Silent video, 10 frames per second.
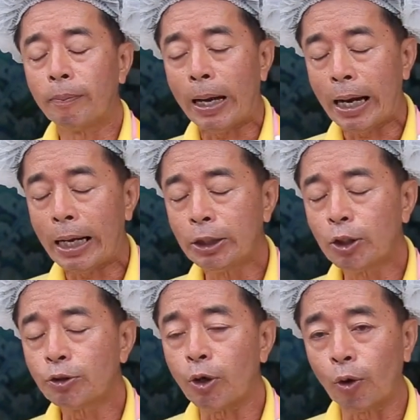ภาระที่
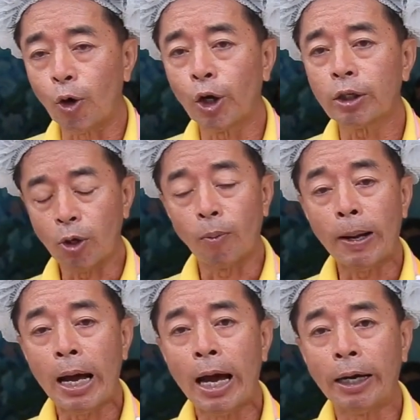ต้องส่งรถ ส่ง
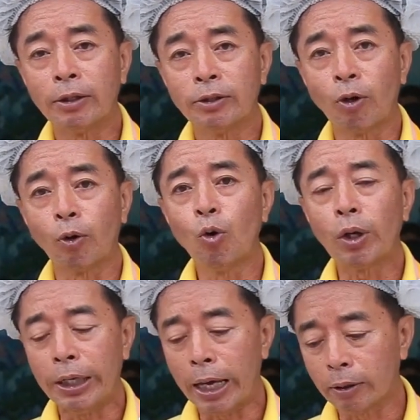บ้าน ส่งลูก
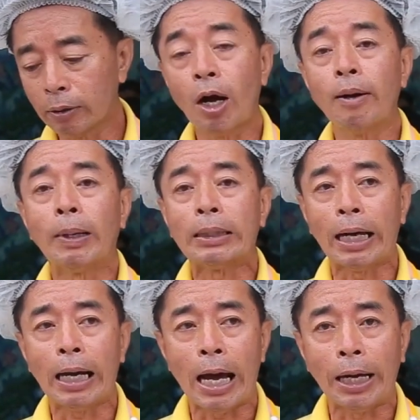เรียนก็มา
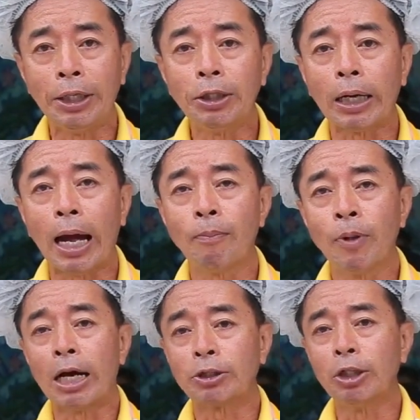ทานอาหารนี้เถอะครับ
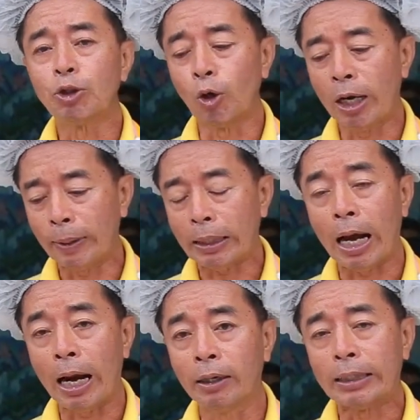อยากเชิญชวนให้มา
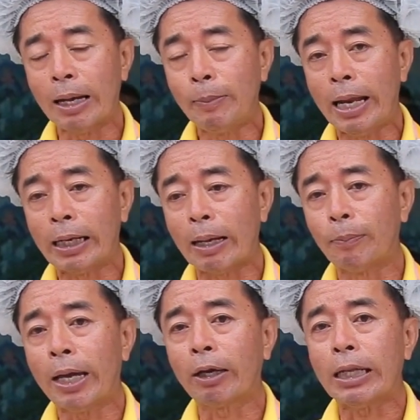ทาน แต่ถ้ามีแรง
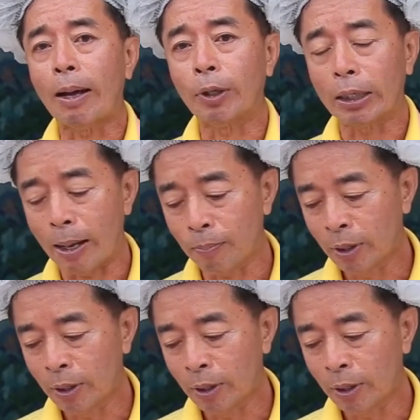ทำได้ก็ทำเถอะครับ